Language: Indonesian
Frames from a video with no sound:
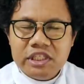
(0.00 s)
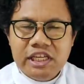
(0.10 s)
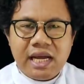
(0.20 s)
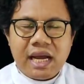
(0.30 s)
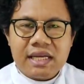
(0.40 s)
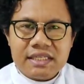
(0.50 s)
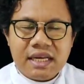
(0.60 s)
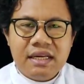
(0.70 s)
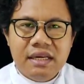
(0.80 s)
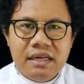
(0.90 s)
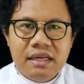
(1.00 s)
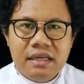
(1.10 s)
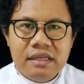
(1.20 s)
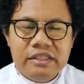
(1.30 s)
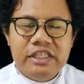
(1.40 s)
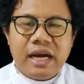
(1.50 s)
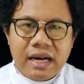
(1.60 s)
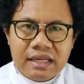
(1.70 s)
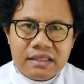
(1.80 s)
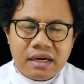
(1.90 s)
jika kesan ini
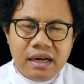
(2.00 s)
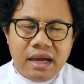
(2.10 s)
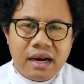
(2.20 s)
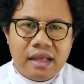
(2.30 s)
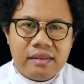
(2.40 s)
jarang terdengar